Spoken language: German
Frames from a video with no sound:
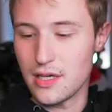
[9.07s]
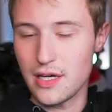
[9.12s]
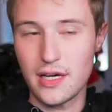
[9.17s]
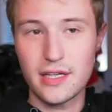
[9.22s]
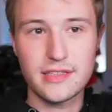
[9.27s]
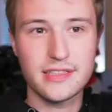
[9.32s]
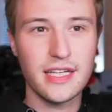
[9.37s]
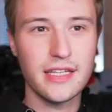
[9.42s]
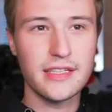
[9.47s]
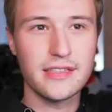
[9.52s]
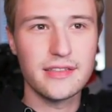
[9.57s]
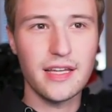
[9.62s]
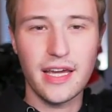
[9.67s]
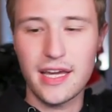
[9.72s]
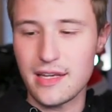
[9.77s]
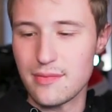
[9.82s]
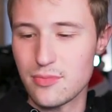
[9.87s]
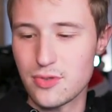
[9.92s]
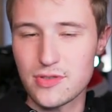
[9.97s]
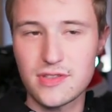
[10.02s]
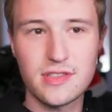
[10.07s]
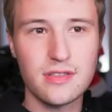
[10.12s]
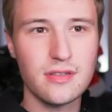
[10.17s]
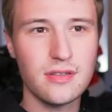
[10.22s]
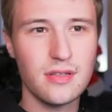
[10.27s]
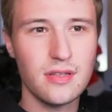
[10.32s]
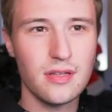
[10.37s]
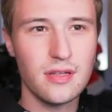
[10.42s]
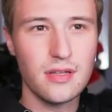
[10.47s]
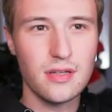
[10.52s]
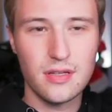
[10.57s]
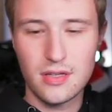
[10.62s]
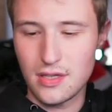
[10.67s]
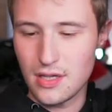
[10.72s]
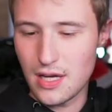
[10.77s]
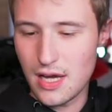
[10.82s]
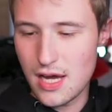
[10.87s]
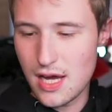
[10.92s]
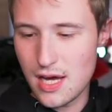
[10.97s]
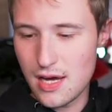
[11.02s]
Ah, das hätte ich drehen müssen.
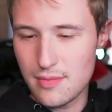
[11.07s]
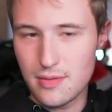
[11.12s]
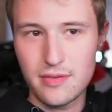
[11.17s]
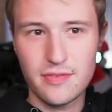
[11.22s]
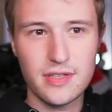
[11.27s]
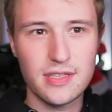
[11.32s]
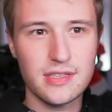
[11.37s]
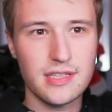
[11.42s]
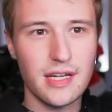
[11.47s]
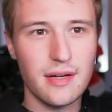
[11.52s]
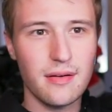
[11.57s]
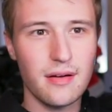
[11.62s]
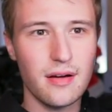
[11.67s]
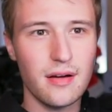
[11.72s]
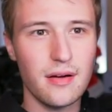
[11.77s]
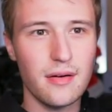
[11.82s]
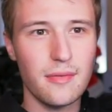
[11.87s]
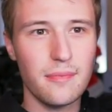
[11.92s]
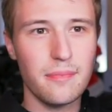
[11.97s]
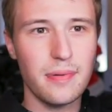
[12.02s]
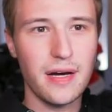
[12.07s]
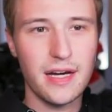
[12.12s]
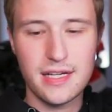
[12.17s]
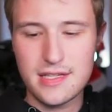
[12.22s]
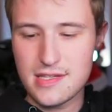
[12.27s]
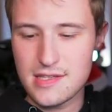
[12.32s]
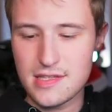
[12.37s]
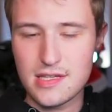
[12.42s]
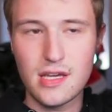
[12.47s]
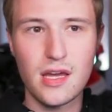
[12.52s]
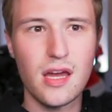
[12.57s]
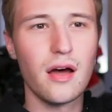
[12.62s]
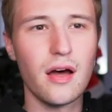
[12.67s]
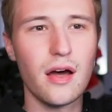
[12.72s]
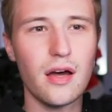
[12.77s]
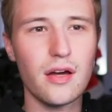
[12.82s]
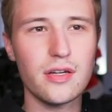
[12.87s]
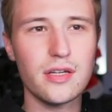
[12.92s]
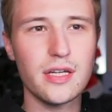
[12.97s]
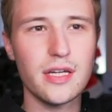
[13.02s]
Aber, warte, der passt.
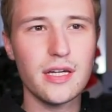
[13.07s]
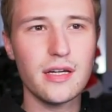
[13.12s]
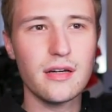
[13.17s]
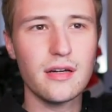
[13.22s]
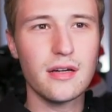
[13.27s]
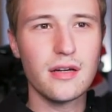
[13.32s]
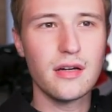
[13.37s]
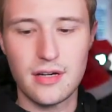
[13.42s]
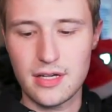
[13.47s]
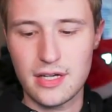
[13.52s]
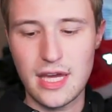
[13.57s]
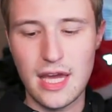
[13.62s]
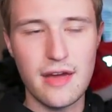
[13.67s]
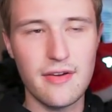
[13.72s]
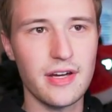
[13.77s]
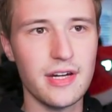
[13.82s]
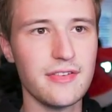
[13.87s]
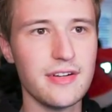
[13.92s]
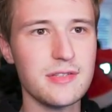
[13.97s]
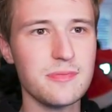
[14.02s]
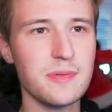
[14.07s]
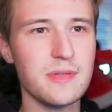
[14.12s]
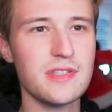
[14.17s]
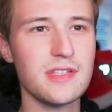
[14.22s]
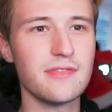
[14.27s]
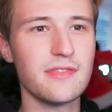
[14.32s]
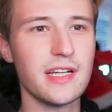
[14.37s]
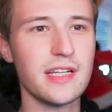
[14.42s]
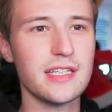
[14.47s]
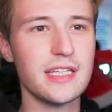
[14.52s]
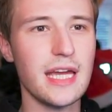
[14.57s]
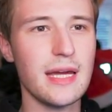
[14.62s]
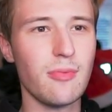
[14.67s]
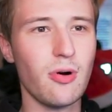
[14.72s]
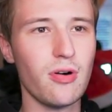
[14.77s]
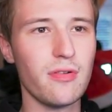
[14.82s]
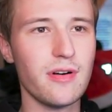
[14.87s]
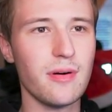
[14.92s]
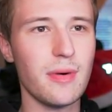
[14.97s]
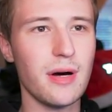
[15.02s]
Ah, okay. Okay, warte, was passiert, wenn ich Game
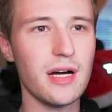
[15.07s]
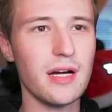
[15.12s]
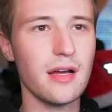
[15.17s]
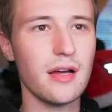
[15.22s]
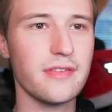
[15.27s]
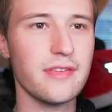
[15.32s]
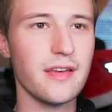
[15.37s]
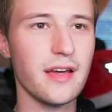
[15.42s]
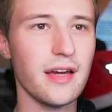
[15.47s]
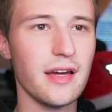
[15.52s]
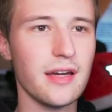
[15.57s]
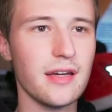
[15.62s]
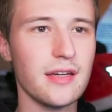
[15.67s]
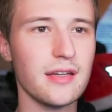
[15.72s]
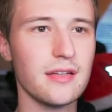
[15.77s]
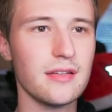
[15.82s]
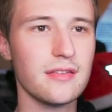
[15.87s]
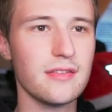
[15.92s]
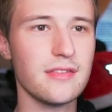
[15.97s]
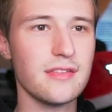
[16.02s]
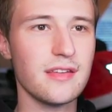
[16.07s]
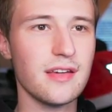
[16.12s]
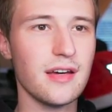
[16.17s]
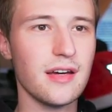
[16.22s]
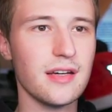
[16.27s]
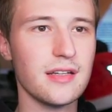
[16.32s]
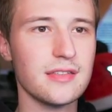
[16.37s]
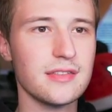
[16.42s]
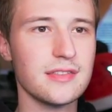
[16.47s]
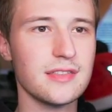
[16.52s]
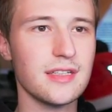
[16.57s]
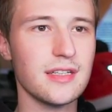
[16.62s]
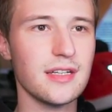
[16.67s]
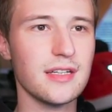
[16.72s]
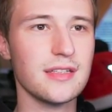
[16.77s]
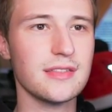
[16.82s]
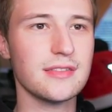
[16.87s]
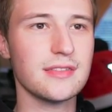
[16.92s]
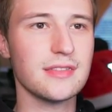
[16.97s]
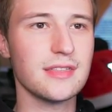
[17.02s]
Over mache? Zack, zack,
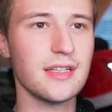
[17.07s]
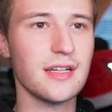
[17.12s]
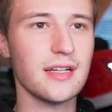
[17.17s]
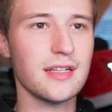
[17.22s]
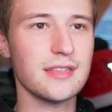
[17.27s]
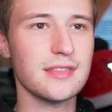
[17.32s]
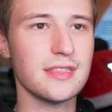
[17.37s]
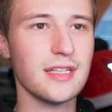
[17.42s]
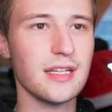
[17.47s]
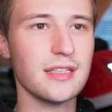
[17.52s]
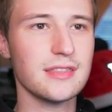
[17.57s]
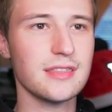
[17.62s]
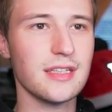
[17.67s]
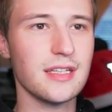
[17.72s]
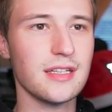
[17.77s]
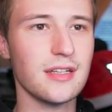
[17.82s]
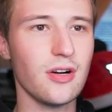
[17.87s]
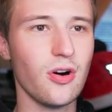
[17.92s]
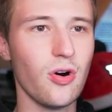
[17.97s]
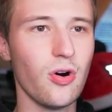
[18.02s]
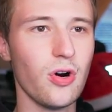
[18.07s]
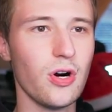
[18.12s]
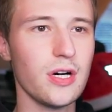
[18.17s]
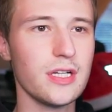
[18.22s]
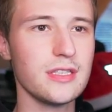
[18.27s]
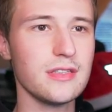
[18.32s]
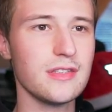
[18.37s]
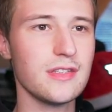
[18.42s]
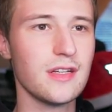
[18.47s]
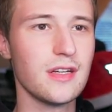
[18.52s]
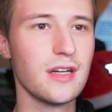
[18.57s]
zack, zack, zack, zack. Und...